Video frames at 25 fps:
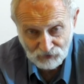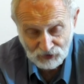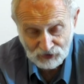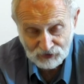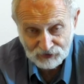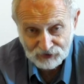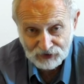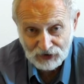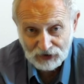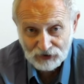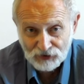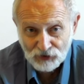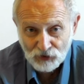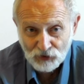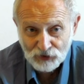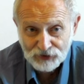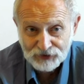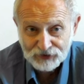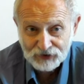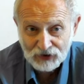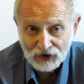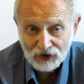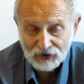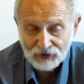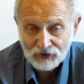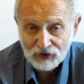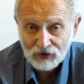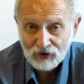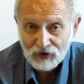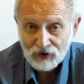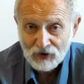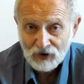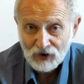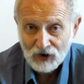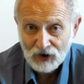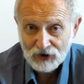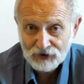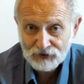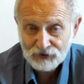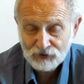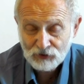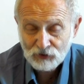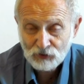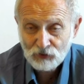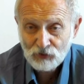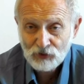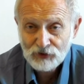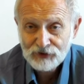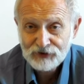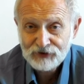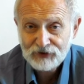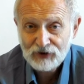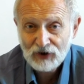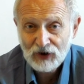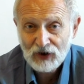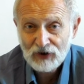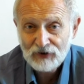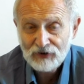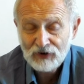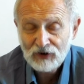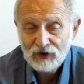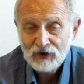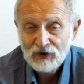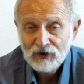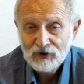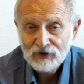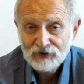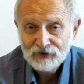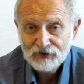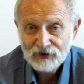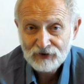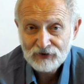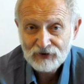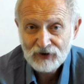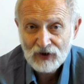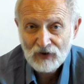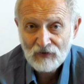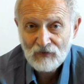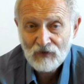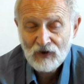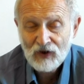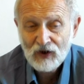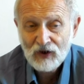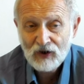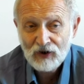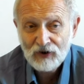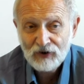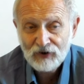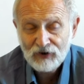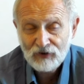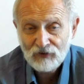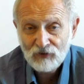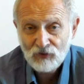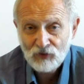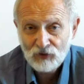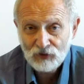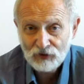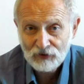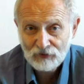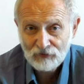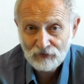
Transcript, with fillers: с одной стороны, а с другой стороны, создавая ореол